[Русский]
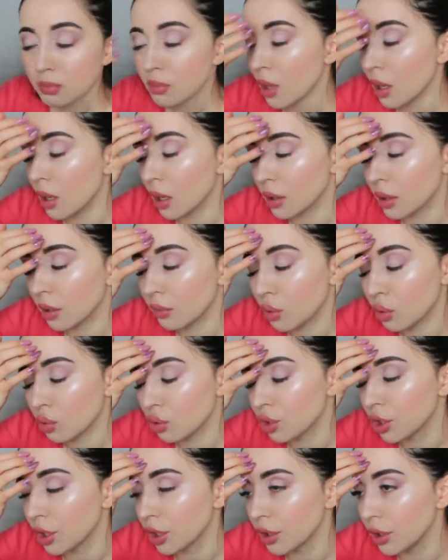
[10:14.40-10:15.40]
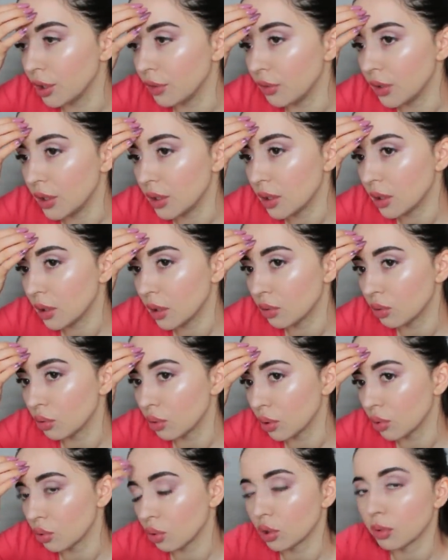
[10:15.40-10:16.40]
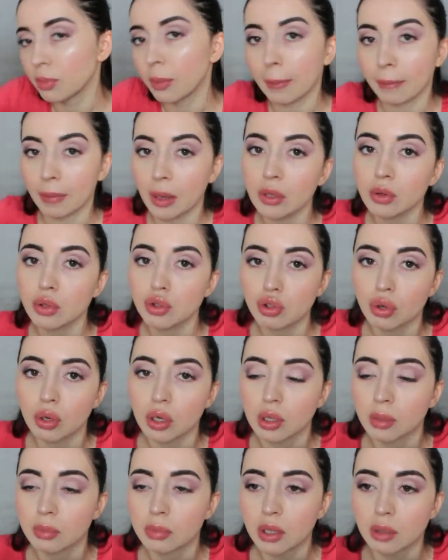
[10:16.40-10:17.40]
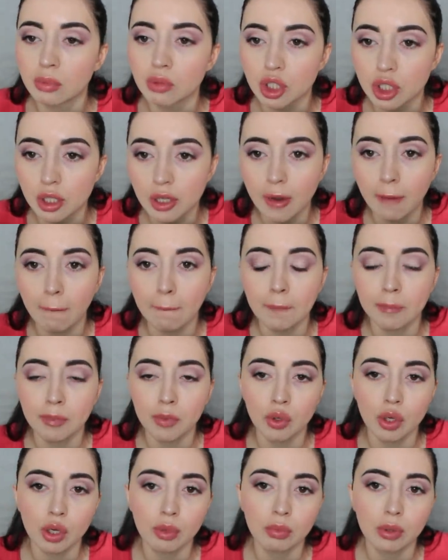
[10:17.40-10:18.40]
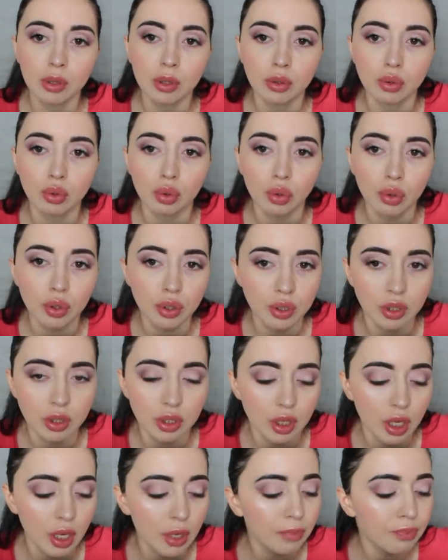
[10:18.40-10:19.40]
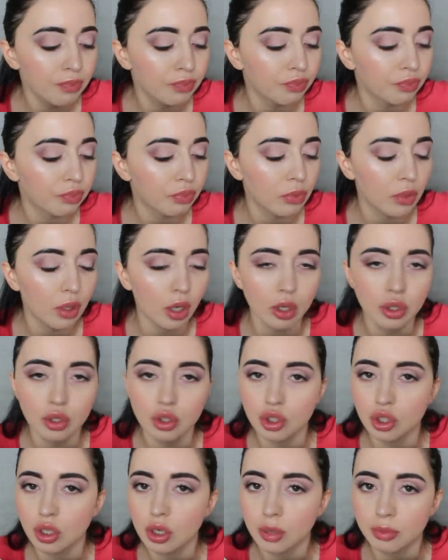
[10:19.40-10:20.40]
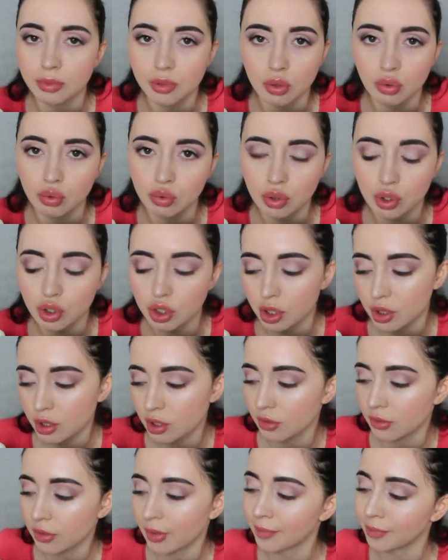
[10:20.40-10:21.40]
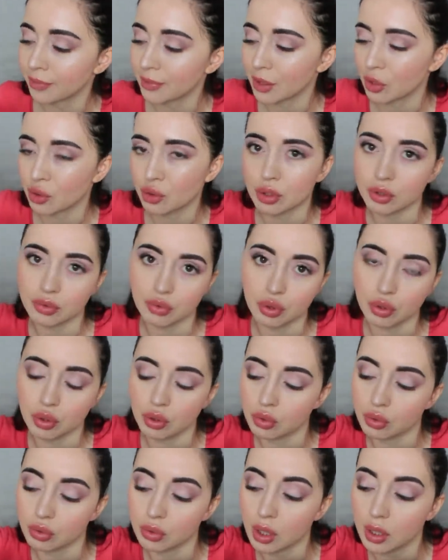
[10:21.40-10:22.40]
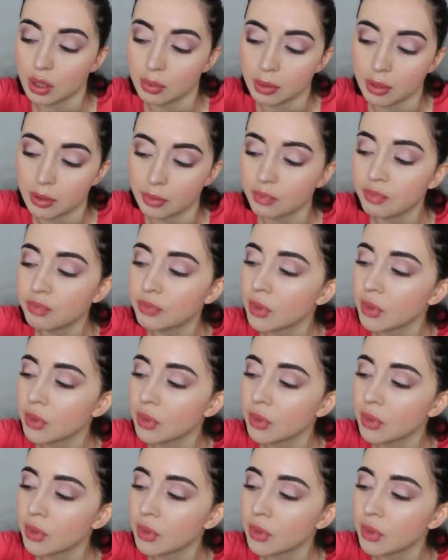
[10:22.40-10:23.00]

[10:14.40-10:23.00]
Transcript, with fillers: Я давно уже их не видела, но на тот момент, еще когда мы там жили, у них было трое детей, и они жили абсолютно счастливо. Так что это все ерунда, ребят.